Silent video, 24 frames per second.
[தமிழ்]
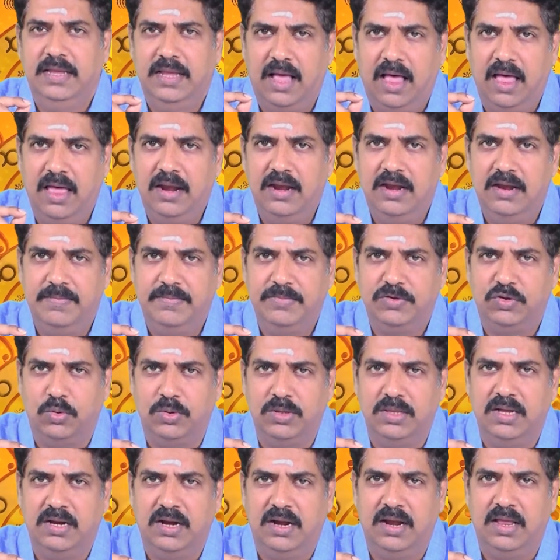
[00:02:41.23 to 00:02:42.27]
யார் நம்
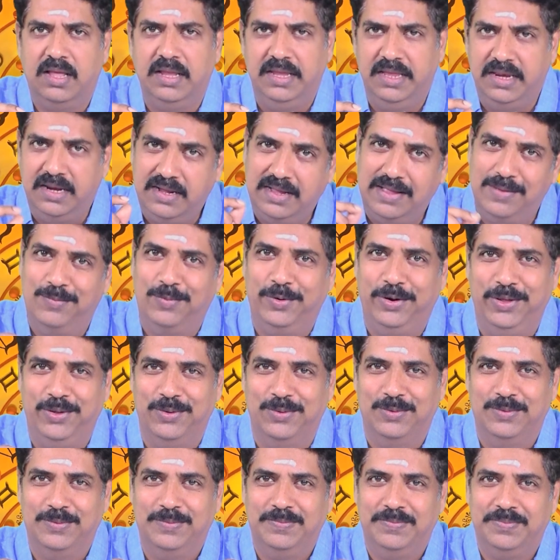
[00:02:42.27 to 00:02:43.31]
சொந்தங்களாக இருக்க முடியும்